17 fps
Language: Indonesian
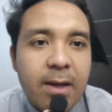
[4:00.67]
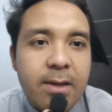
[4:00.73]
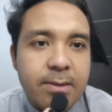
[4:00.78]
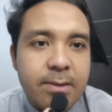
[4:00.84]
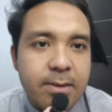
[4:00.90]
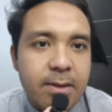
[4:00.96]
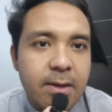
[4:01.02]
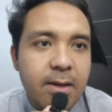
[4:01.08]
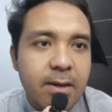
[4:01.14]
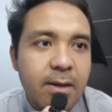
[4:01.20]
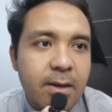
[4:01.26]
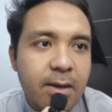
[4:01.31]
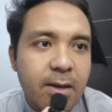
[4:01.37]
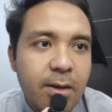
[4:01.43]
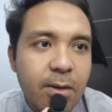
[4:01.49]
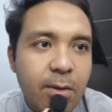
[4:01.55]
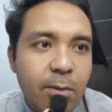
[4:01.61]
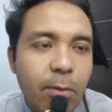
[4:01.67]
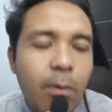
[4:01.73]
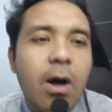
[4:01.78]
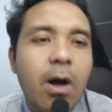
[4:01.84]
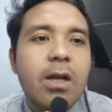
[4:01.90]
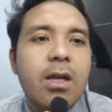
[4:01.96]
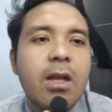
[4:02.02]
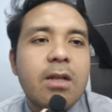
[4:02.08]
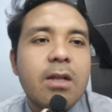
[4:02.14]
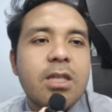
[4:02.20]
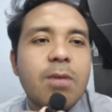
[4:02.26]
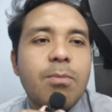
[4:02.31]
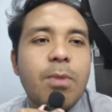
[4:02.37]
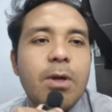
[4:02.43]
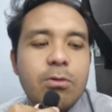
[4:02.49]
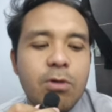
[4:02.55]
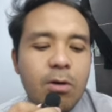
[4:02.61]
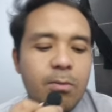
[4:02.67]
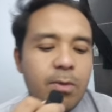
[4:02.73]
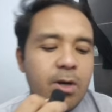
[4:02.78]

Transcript: guys Wah gila CP juga